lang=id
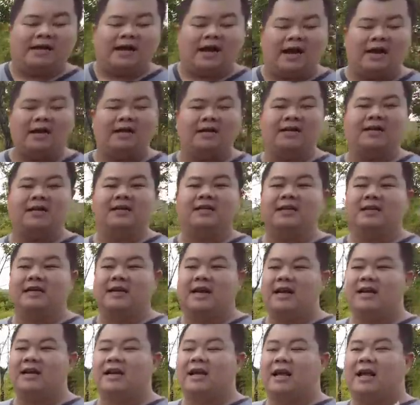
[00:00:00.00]
halnya
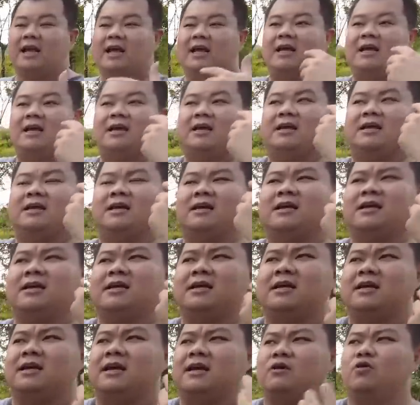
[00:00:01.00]
dengan
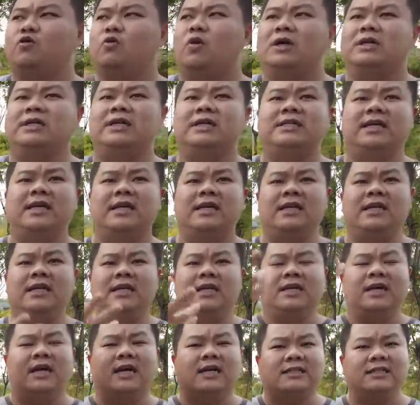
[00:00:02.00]
dua jejet di
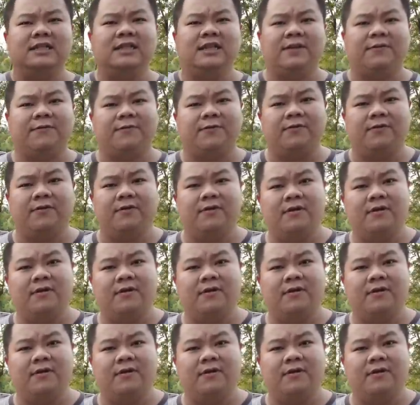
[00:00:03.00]
garasi drift.